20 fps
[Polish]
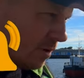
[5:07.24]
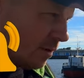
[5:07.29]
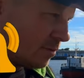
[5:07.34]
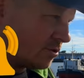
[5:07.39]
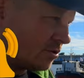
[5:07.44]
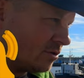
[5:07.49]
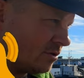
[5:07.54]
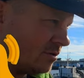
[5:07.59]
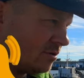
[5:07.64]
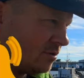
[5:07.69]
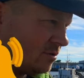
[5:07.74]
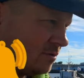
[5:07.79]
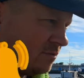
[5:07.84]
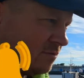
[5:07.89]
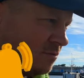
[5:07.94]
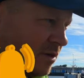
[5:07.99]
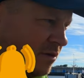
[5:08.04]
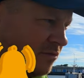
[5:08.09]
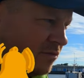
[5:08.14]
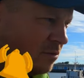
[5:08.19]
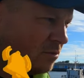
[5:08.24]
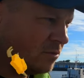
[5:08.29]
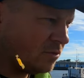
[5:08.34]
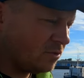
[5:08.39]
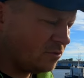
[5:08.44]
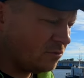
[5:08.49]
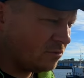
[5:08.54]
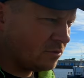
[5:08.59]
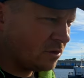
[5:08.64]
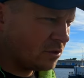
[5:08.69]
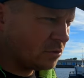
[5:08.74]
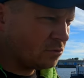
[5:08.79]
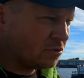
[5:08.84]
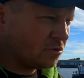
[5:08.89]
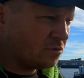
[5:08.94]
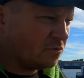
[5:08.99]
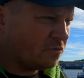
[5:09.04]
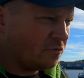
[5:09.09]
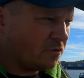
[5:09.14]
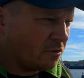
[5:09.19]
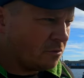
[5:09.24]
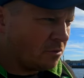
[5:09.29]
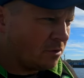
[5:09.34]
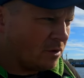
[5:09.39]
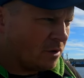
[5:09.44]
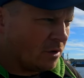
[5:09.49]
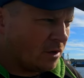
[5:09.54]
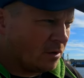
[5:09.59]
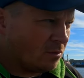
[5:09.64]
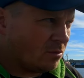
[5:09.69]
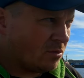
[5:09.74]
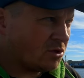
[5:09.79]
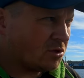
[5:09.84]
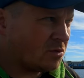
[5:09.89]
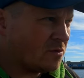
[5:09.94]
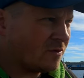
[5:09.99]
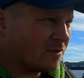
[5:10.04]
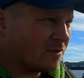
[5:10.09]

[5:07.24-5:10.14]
słabszy, wbrew temu co tu niektórzy mówią. Będzie